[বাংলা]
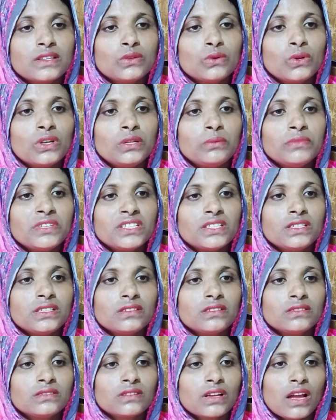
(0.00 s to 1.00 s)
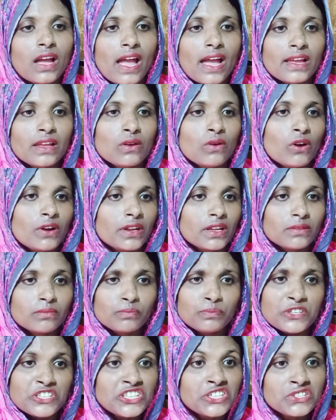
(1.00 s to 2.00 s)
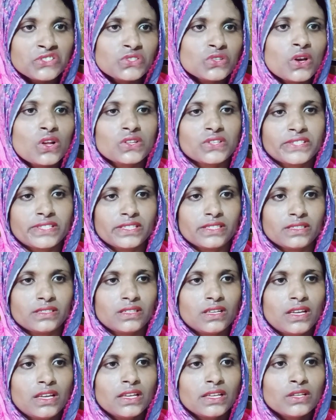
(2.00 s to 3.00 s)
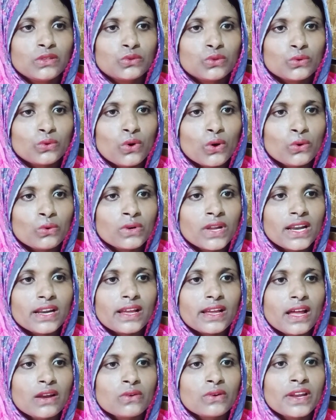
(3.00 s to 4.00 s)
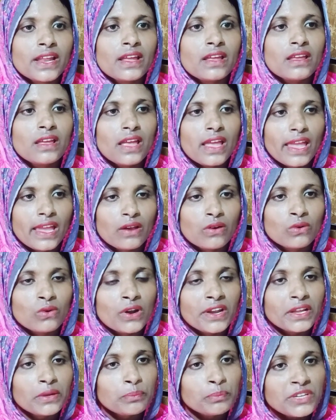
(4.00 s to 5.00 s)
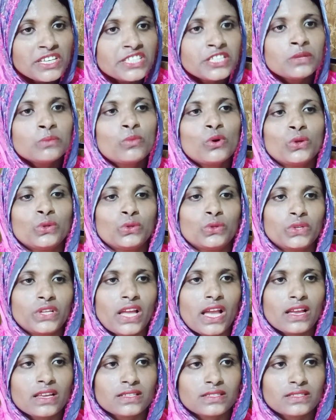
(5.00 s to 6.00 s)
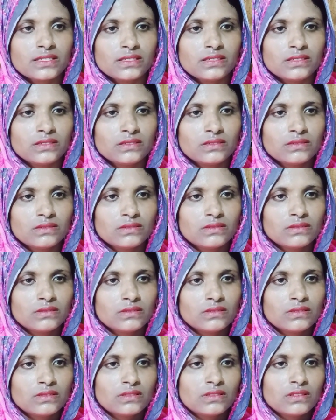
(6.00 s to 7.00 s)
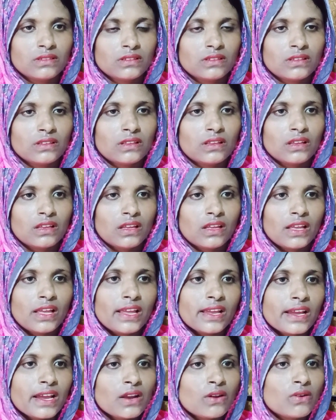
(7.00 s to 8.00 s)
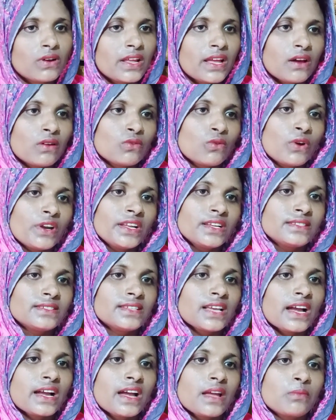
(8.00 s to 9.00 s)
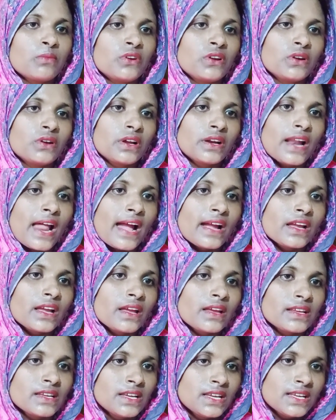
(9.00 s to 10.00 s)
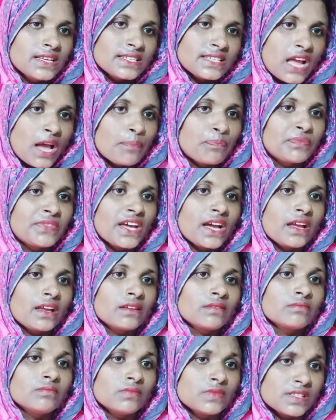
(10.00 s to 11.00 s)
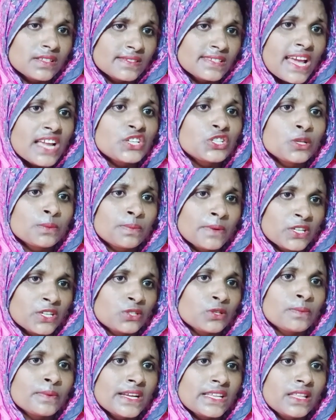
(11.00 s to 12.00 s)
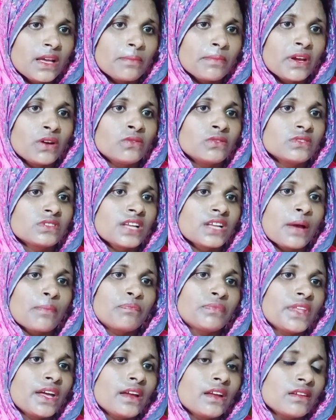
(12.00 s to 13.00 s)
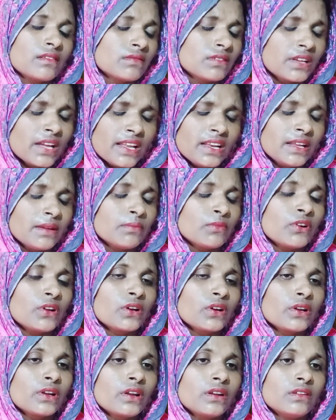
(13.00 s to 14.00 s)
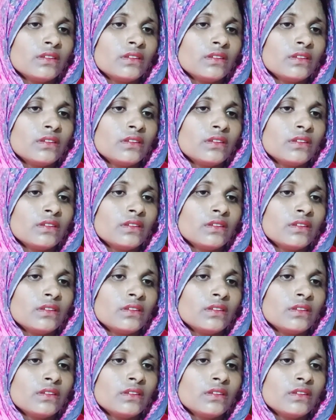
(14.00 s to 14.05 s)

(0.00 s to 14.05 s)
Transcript: নলি মিশিং আগে অনেক মিশিং চলছে কিন্তু করোনার কারণে এখন অনেক মিশিং বন্ধ হয়ে গেছে আচ্ছা। এই কারণে এখন অনেক জায়গায় মনে করেন আগে সপ্তাহে চারশো পাঁচশো পাইতাম এখন সপ্তাহে গেলে মনে করেন